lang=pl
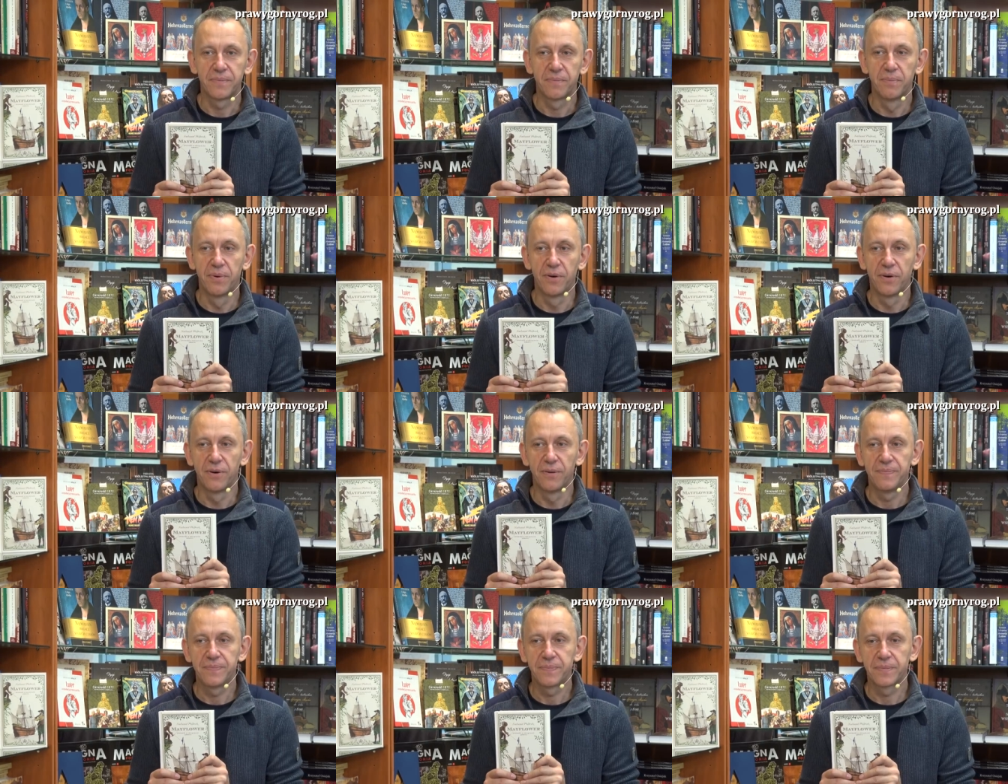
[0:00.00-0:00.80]

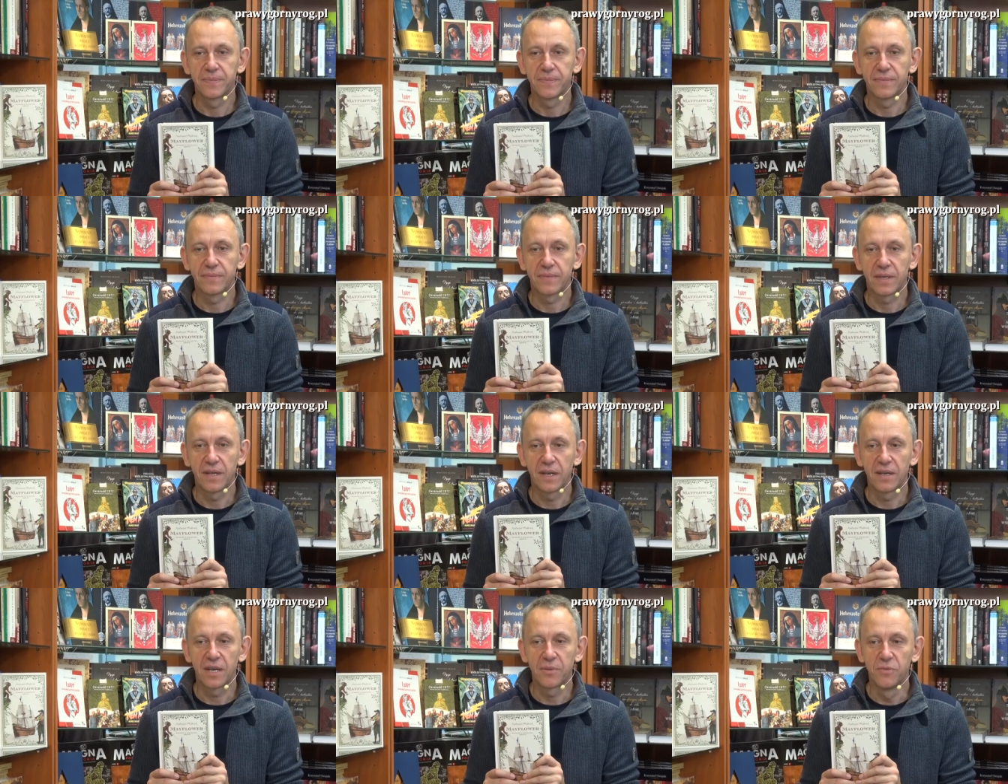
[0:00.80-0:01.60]
bo mm,
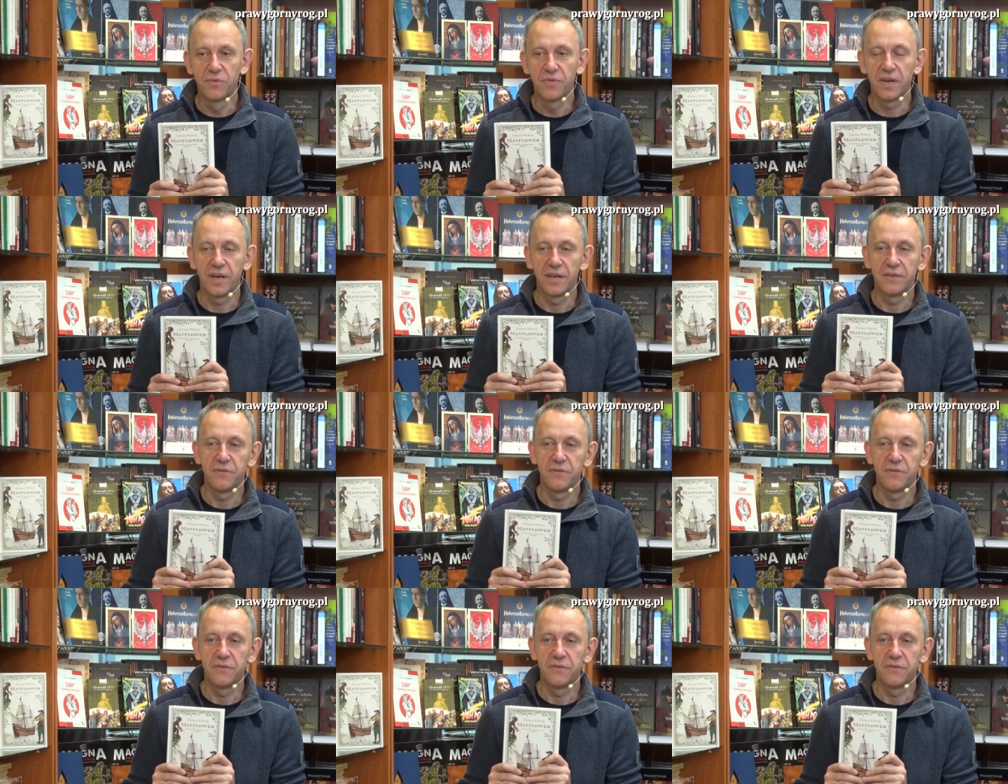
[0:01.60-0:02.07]
tak jak mówię,